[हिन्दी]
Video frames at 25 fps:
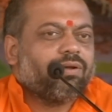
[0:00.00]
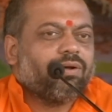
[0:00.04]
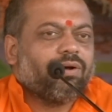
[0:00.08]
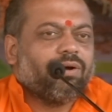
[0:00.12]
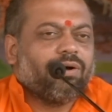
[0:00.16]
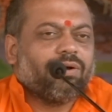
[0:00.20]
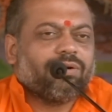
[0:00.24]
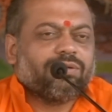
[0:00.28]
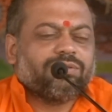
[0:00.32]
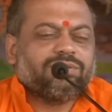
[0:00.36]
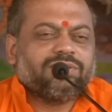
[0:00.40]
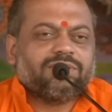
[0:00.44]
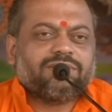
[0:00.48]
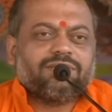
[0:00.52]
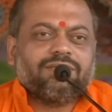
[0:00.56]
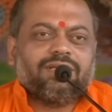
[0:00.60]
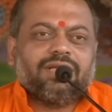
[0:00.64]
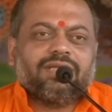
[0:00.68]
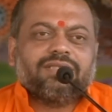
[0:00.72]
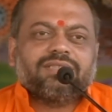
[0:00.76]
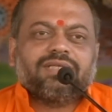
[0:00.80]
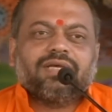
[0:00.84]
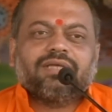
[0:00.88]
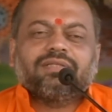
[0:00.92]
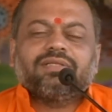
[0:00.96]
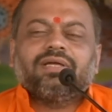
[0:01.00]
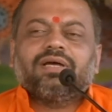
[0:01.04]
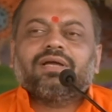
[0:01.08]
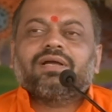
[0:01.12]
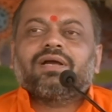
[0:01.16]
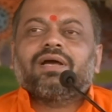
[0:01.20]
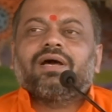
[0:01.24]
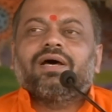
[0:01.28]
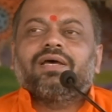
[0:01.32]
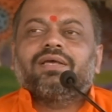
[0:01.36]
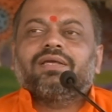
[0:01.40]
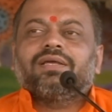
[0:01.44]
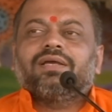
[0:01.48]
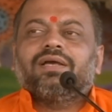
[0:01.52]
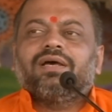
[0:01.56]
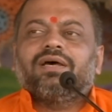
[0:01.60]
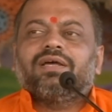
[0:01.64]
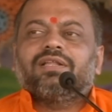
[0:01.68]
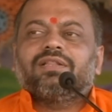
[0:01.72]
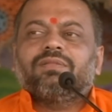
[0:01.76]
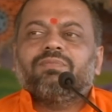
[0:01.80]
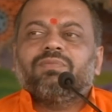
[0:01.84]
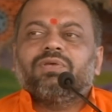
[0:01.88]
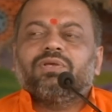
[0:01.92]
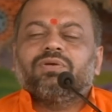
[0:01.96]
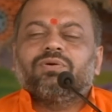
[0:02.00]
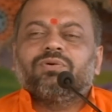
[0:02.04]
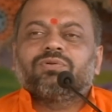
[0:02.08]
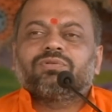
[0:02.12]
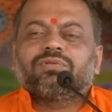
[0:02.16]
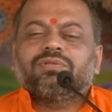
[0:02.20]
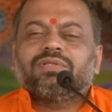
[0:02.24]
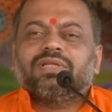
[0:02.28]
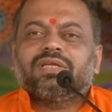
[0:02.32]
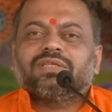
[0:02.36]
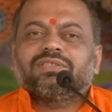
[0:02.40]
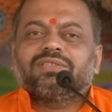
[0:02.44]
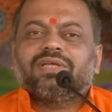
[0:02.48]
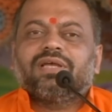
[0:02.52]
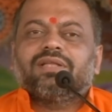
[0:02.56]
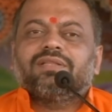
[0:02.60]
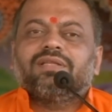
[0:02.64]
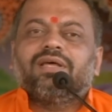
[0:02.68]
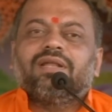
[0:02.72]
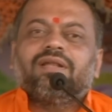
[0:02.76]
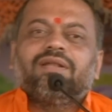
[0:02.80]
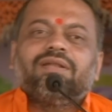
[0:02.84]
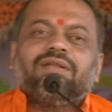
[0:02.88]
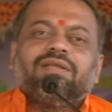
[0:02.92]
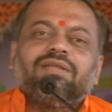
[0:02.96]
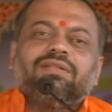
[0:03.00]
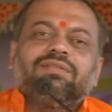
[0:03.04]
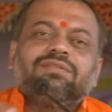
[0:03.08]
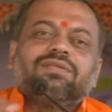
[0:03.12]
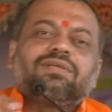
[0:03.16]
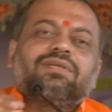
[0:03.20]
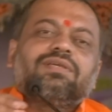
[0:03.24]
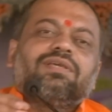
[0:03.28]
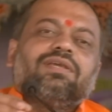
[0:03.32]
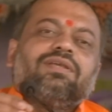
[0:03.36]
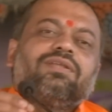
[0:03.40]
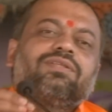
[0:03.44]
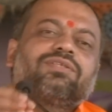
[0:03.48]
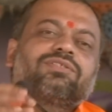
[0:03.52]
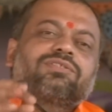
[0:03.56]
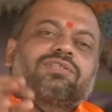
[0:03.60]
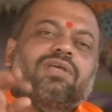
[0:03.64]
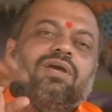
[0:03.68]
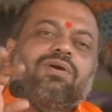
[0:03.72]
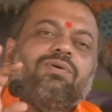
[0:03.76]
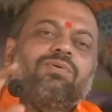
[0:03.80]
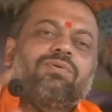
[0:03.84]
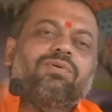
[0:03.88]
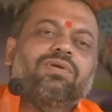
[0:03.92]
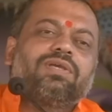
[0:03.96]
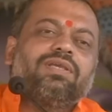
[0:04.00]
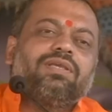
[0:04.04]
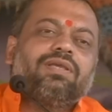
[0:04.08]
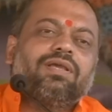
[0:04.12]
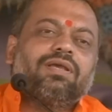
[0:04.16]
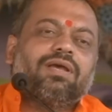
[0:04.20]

और जितना ज़्यादा खाएगा आदमी उतना ज़्यादा नींद की इच्छा होगी